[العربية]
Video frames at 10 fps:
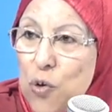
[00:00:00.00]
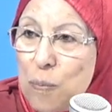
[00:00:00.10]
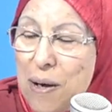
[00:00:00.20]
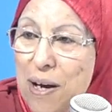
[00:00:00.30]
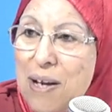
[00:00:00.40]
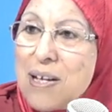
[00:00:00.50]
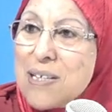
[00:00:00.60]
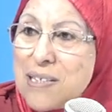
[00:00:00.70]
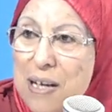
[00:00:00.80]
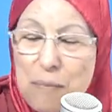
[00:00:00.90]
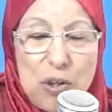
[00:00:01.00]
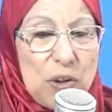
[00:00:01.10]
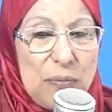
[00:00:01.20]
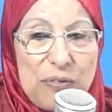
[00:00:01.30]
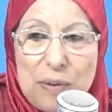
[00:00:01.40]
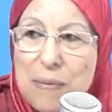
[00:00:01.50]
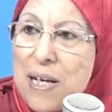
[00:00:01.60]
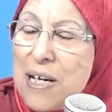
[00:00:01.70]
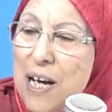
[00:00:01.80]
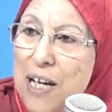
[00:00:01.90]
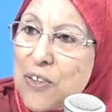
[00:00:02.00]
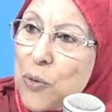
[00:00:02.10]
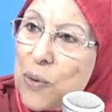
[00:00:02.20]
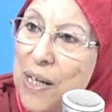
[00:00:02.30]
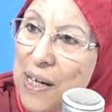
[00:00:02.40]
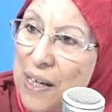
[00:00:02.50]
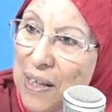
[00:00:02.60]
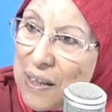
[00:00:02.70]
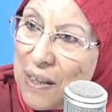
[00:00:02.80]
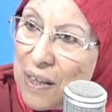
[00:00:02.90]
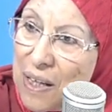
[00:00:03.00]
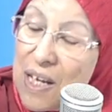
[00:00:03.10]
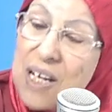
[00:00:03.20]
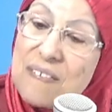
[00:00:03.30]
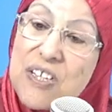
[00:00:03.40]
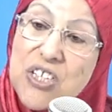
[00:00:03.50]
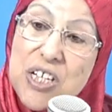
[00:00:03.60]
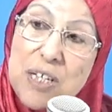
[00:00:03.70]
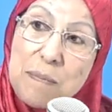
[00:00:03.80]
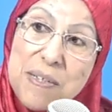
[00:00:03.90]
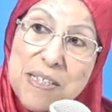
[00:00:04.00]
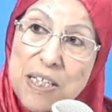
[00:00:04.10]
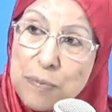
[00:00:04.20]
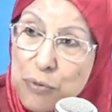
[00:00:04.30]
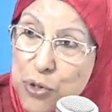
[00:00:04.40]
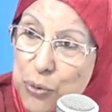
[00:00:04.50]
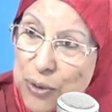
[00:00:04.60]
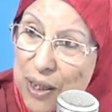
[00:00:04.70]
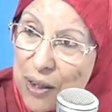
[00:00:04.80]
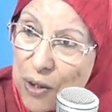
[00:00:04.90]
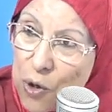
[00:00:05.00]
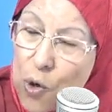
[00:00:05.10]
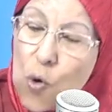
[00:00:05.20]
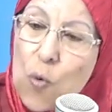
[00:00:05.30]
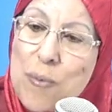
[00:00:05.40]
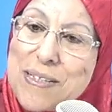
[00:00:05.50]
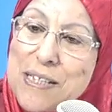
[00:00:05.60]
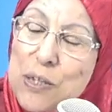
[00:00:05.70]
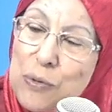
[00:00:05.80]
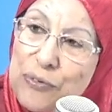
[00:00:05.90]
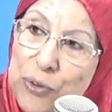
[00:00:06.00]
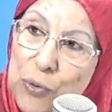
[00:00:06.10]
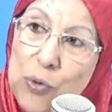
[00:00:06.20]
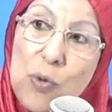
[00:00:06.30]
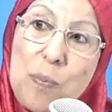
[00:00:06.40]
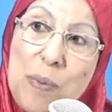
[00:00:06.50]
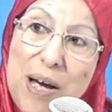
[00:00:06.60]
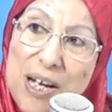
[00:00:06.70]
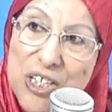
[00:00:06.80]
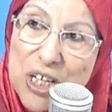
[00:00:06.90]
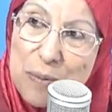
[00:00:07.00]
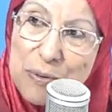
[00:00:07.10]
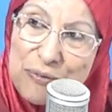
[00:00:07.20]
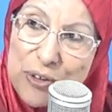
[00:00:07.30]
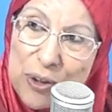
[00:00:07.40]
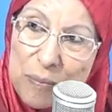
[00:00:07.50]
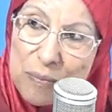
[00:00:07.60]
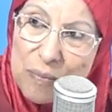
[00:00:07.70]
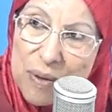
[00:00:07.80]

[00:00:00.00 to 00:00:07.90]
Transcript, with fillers: هما استعملتهم في المال أكثر ولا أقل التجارب ما زالت موجودة وما زالوا في أوروبا يجربوا فيهم